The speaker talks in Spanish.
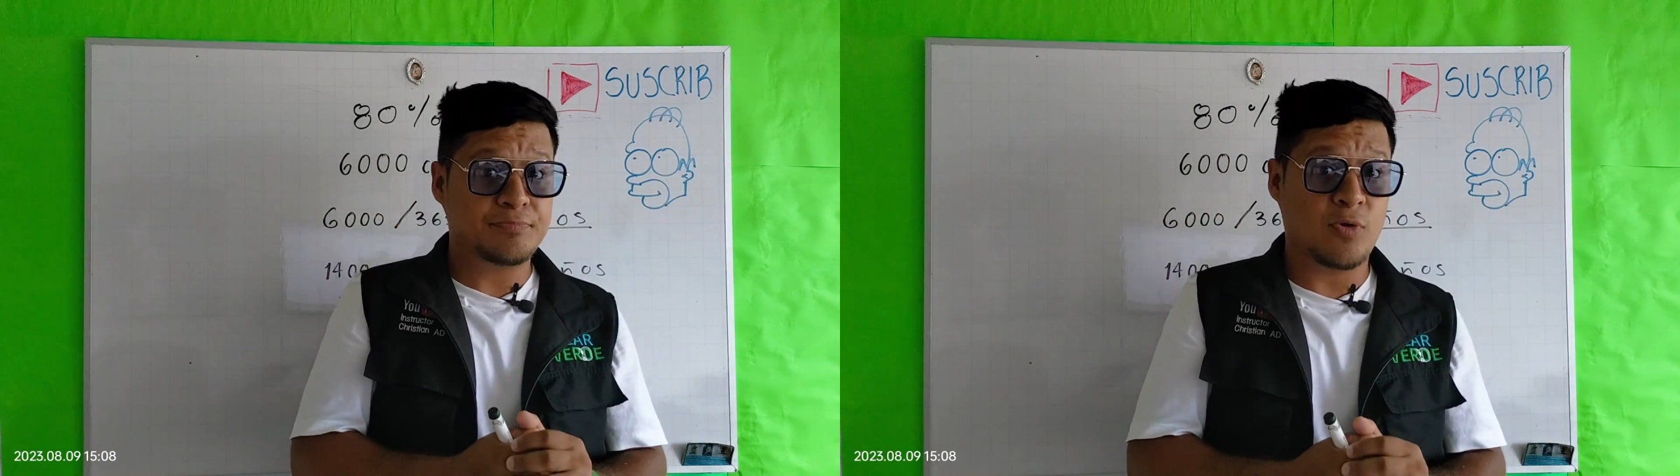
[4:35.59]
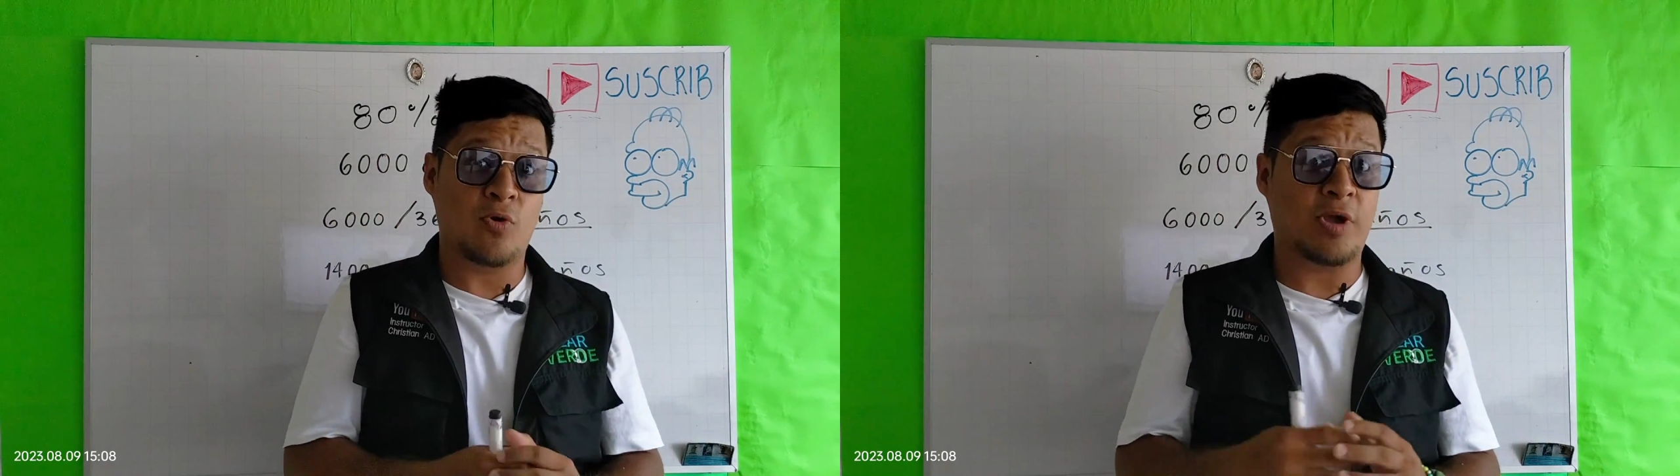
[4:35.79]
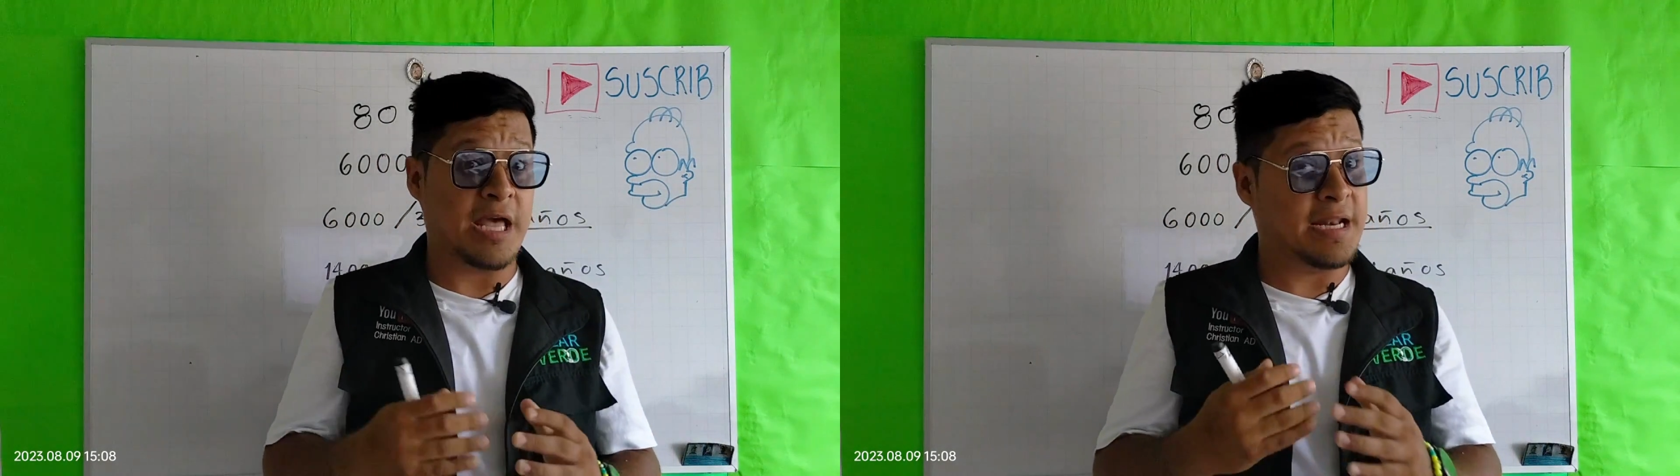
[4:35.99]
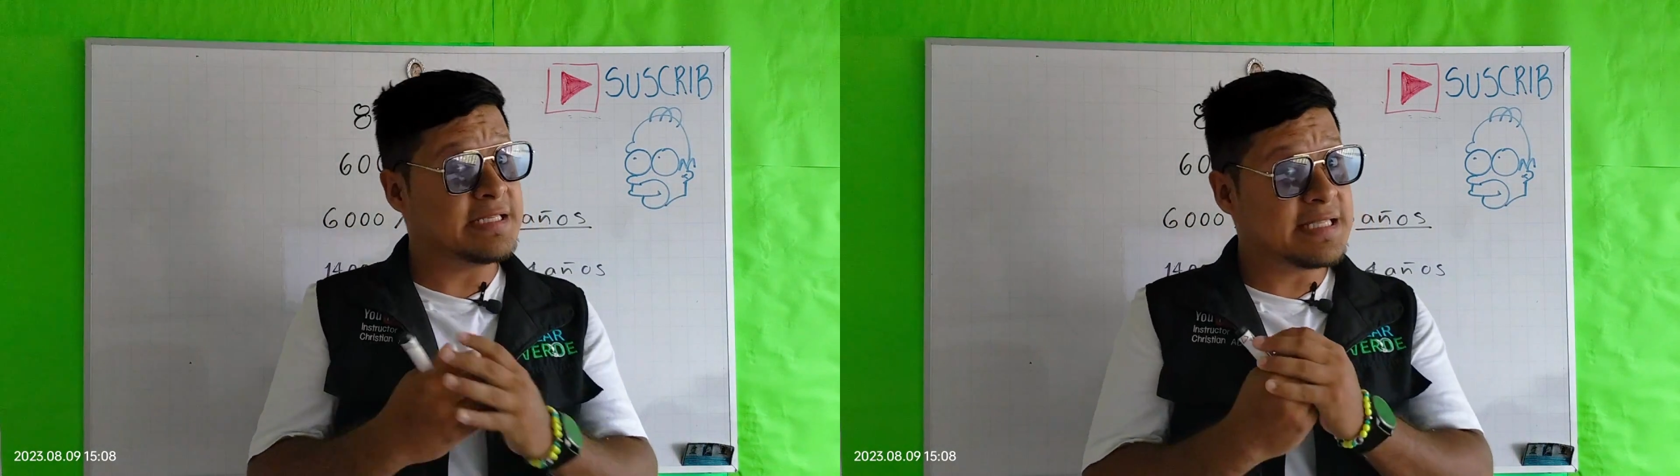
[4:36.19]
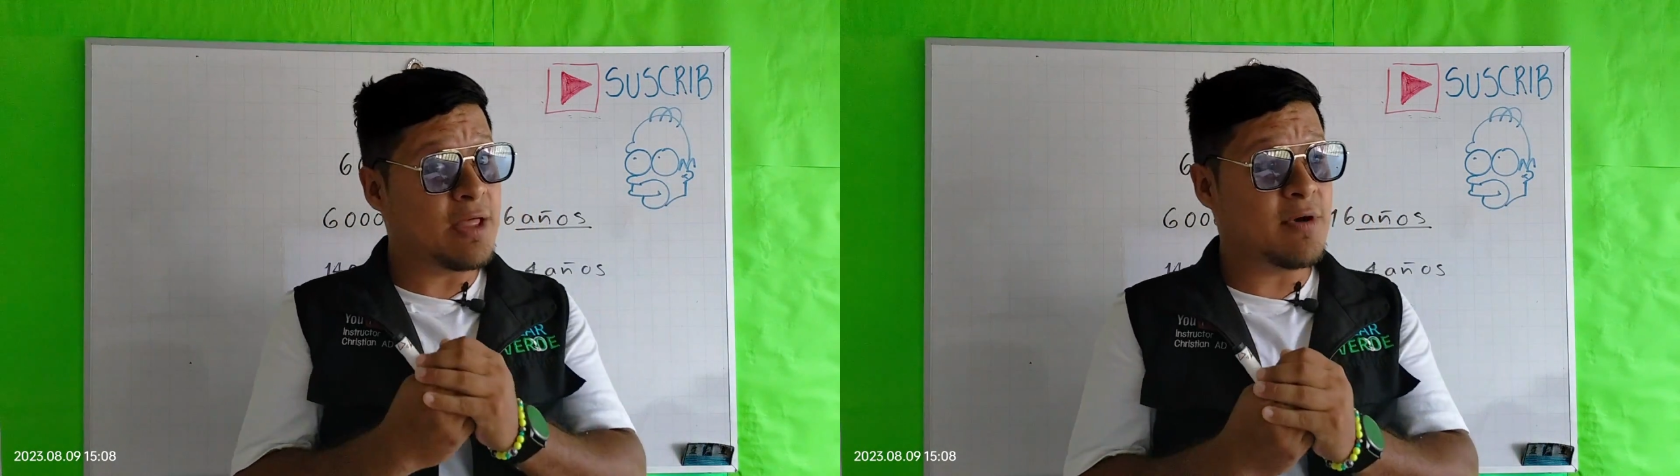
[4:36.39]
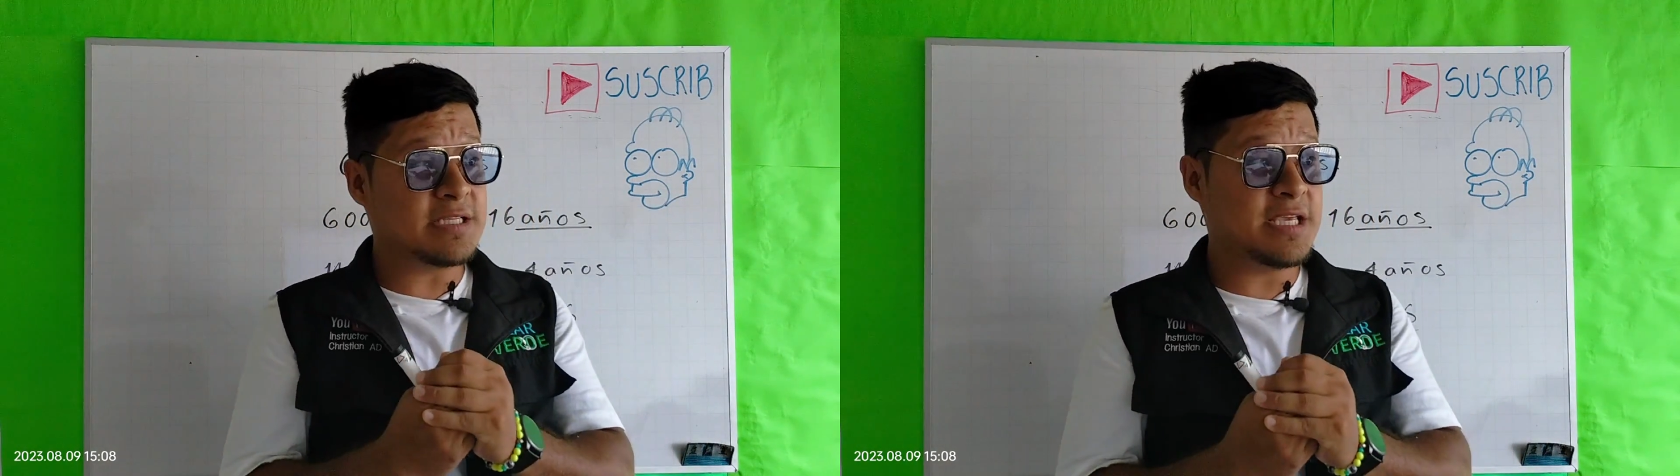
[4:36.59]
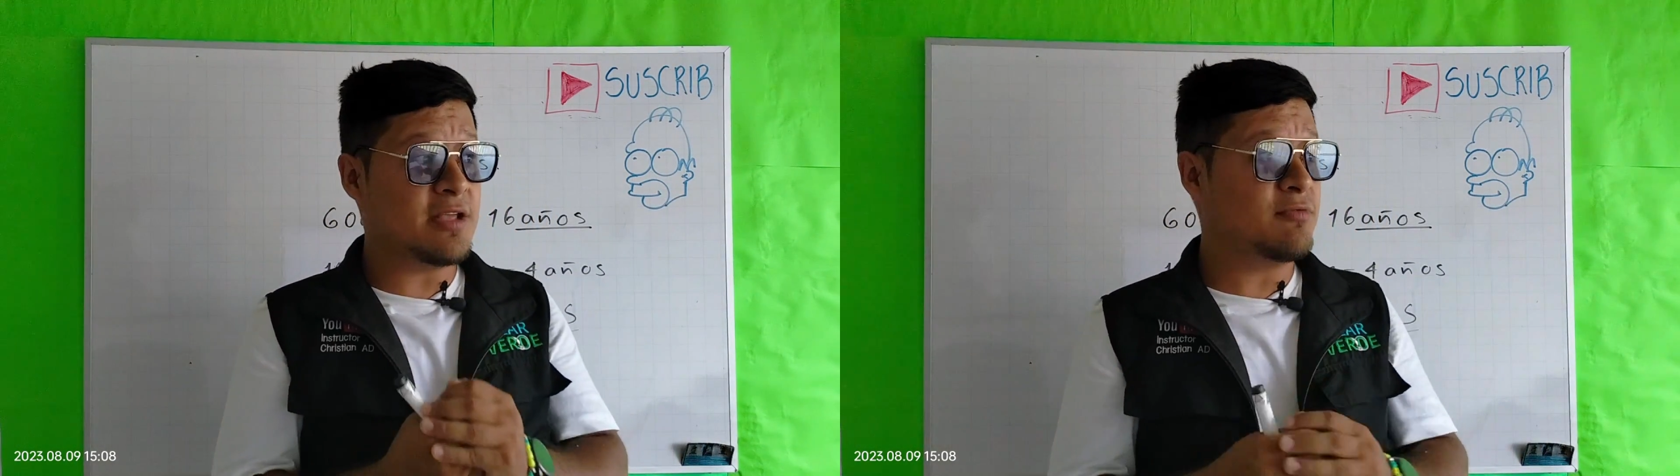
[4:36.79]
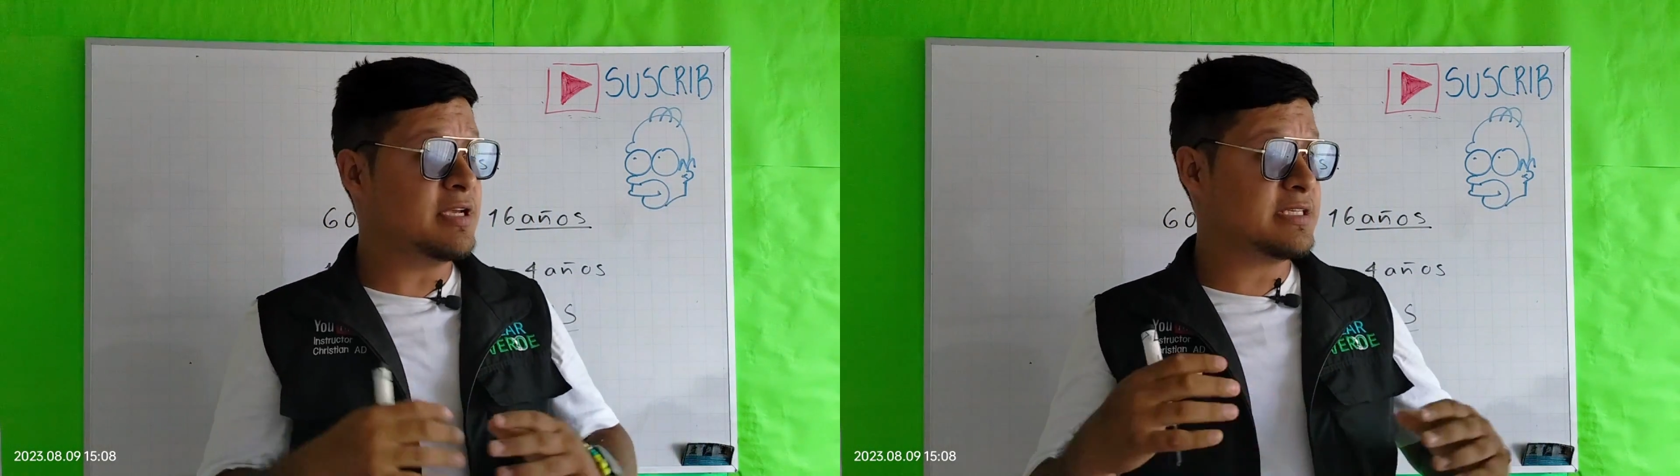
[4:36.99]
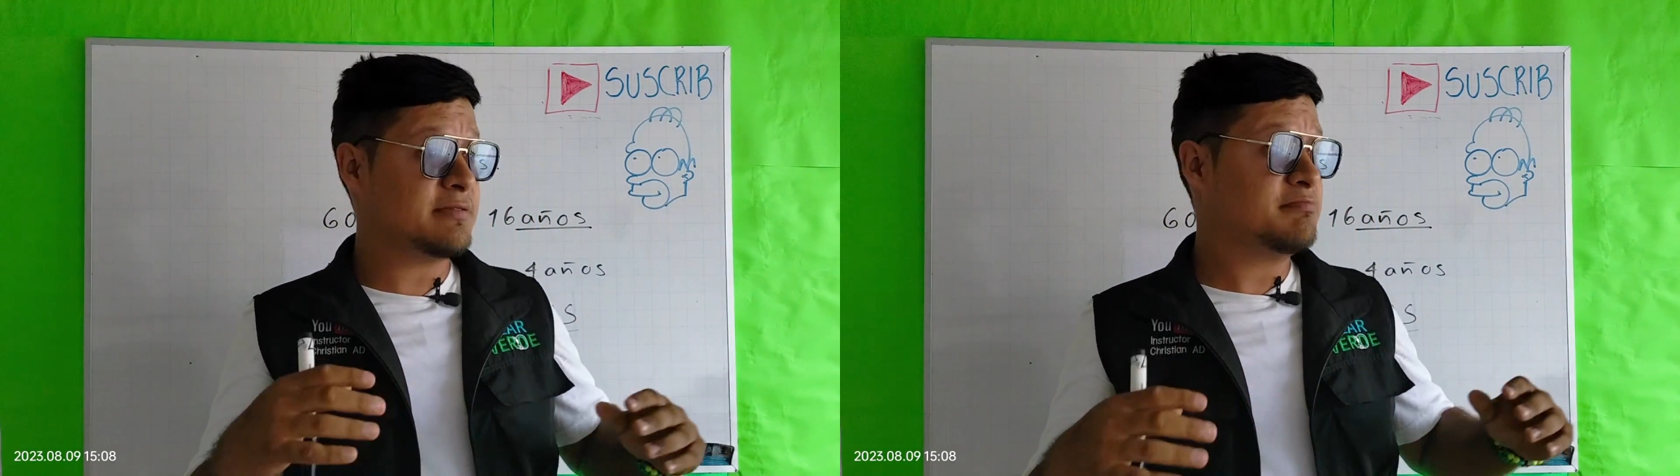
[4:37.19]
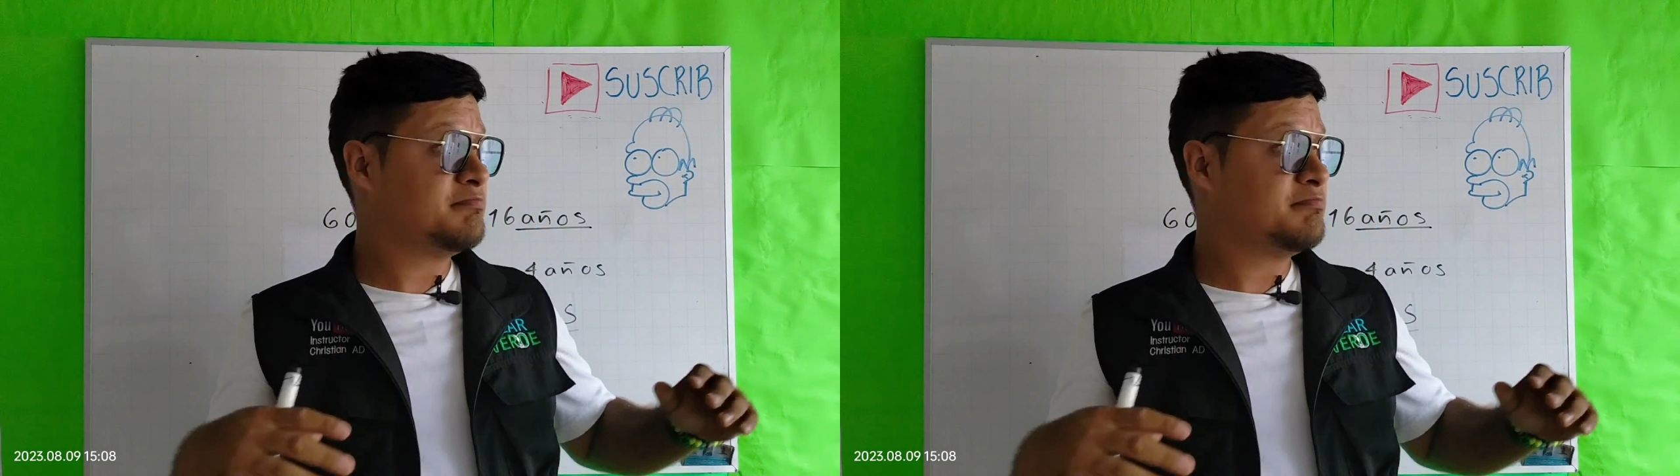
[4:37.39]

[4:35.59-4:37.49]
o lo que han estado haciendo es